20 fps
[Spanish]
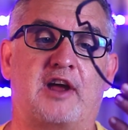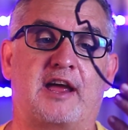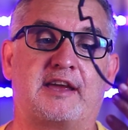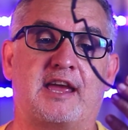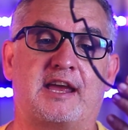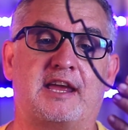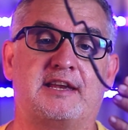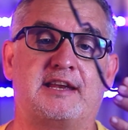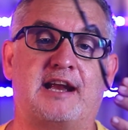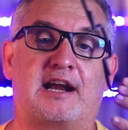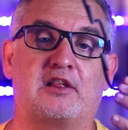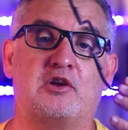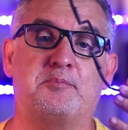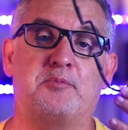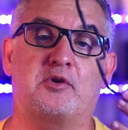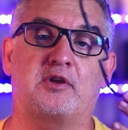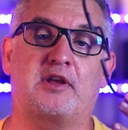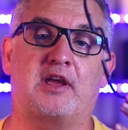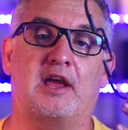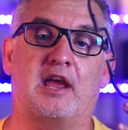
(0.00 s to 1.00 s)
Hay que quitarlo
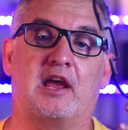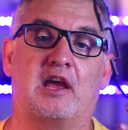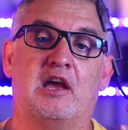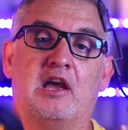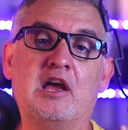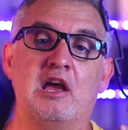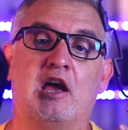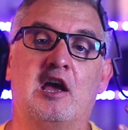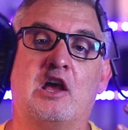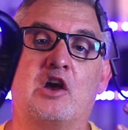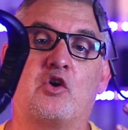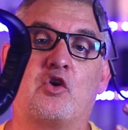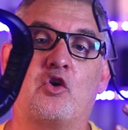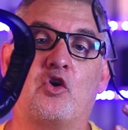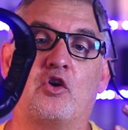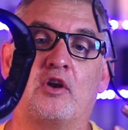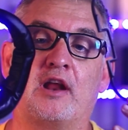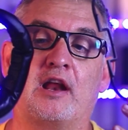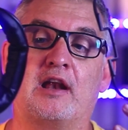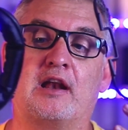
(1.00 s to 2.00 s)
porque
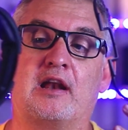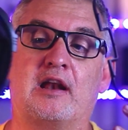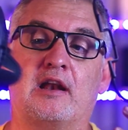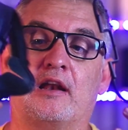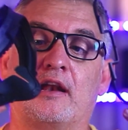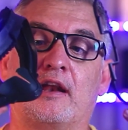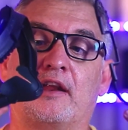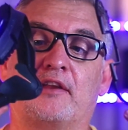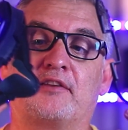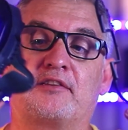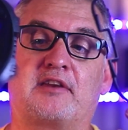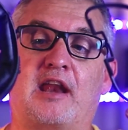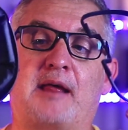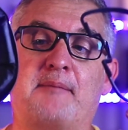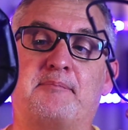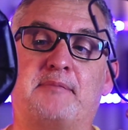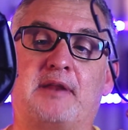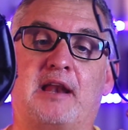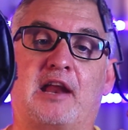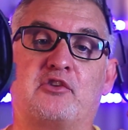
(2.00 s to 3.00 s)
con el
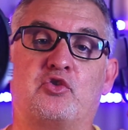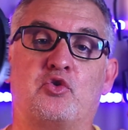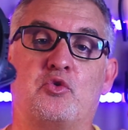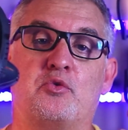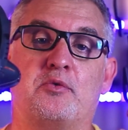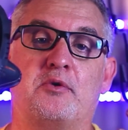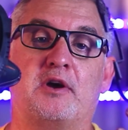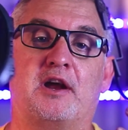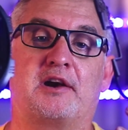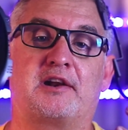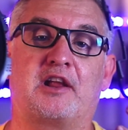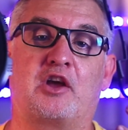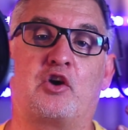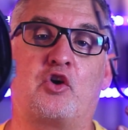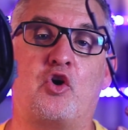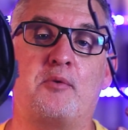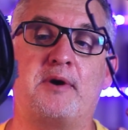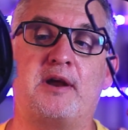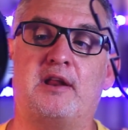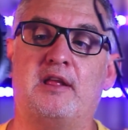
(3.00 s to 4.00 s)
strap de la VR
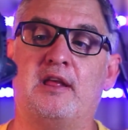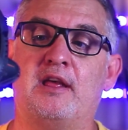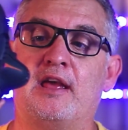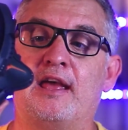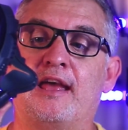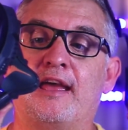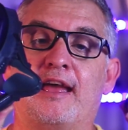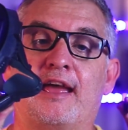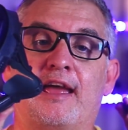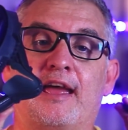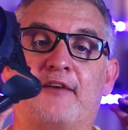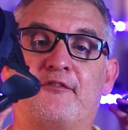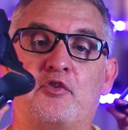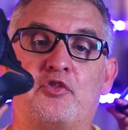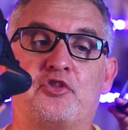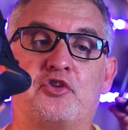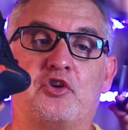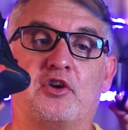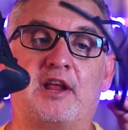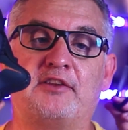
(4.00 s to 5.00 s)
recover eh,
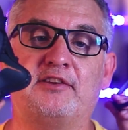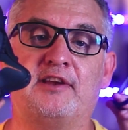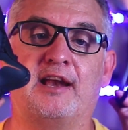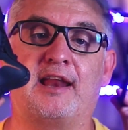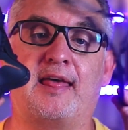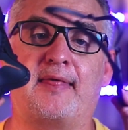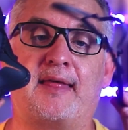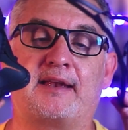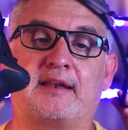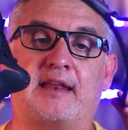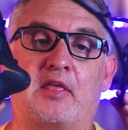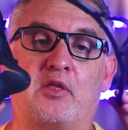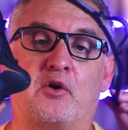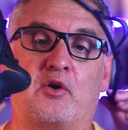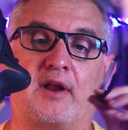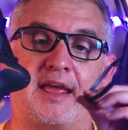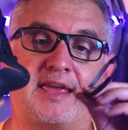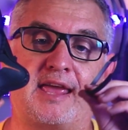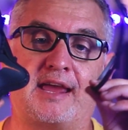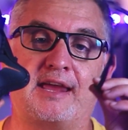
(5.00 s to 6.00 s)
funciona sin el adaptador.
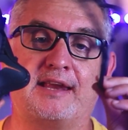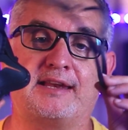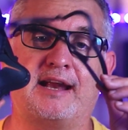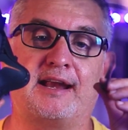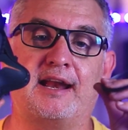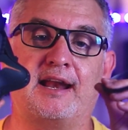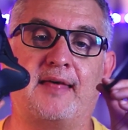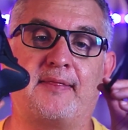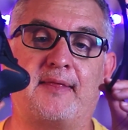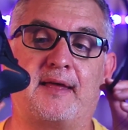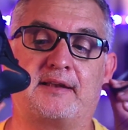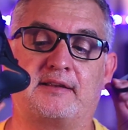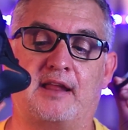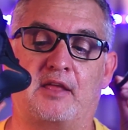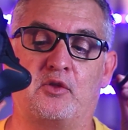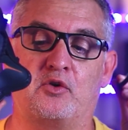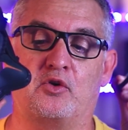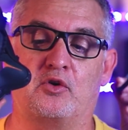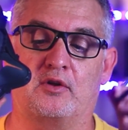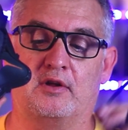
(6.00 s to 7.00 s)
Hay que quitar el
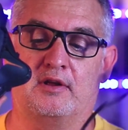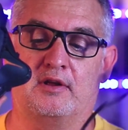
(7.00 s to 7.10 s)
adaptador.